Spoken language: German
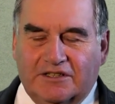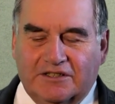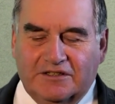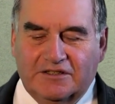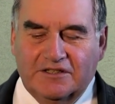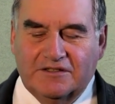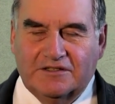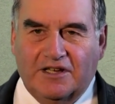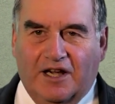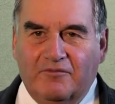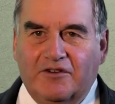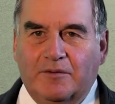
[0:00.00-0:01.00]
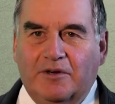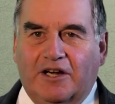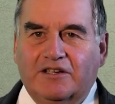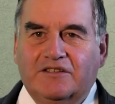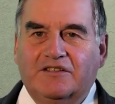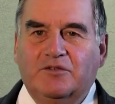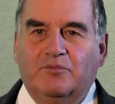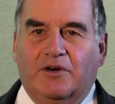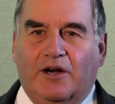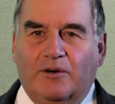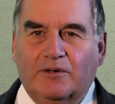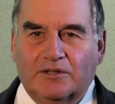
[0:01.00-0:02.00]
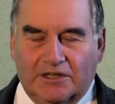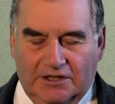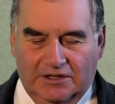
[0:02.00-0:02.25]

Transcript: Es ist Ampferbach ist im Bau,